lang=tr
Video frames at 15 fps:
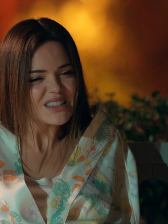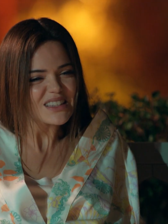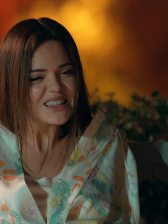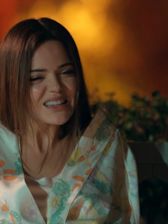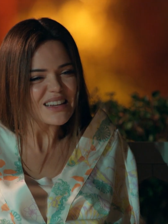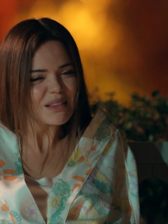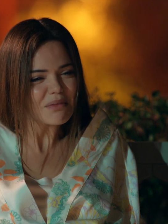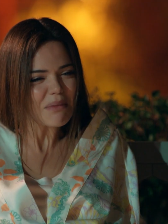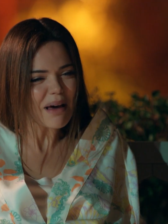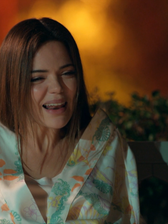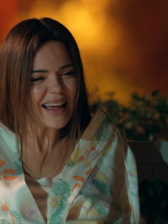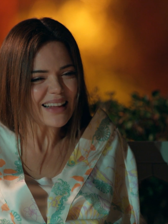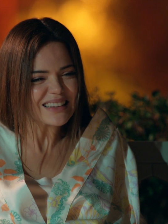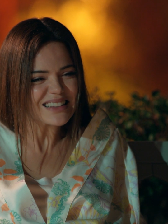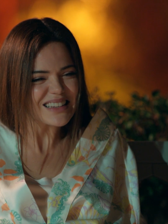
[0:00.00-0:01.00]
Sırıtma
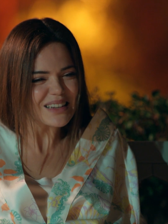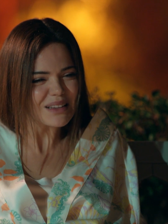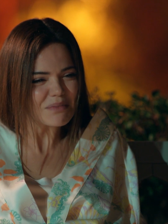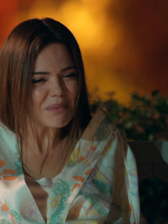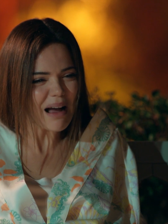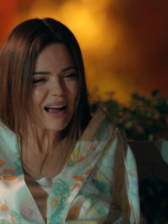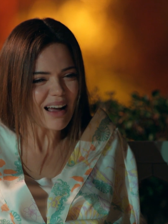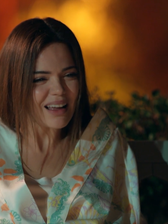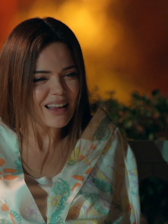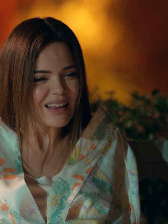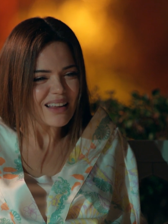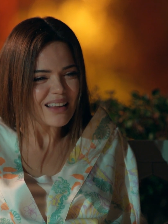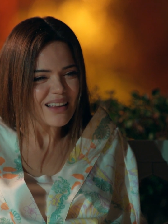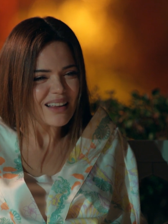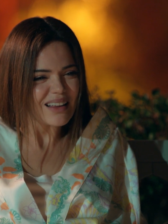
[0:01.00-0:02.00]
lan sırıtma.
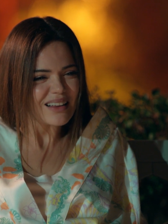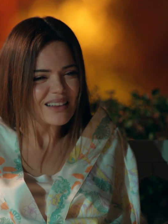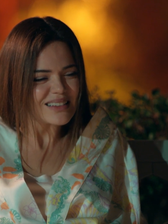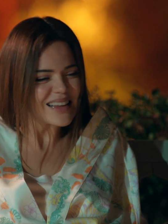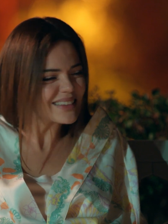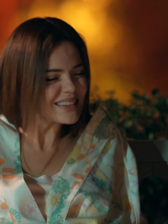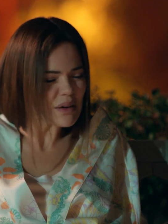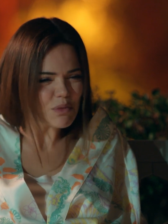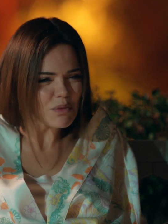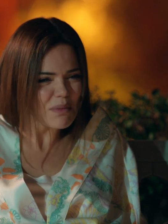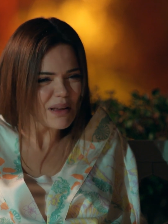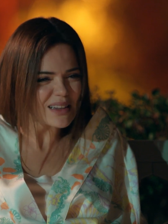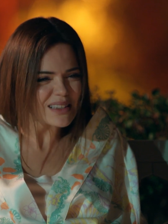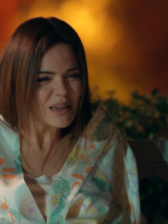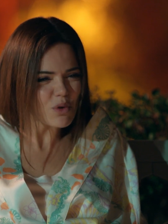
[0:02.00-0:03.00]
Zaten bu
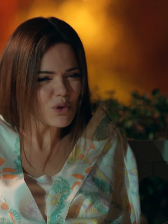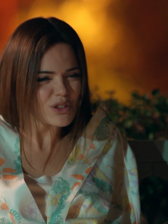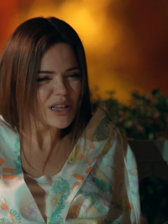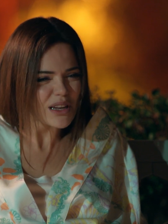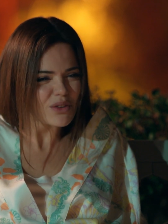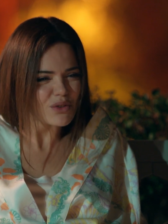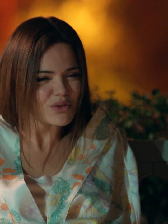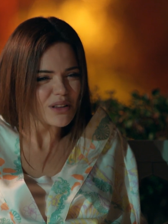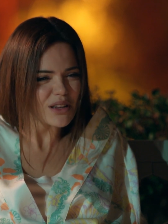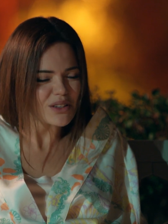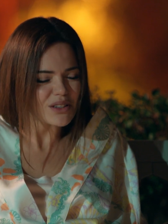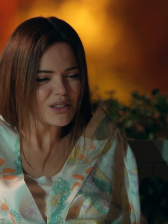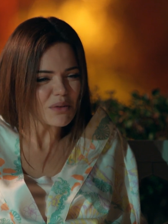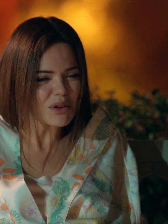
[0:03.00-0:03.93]
Melis senin yüzünden çıktı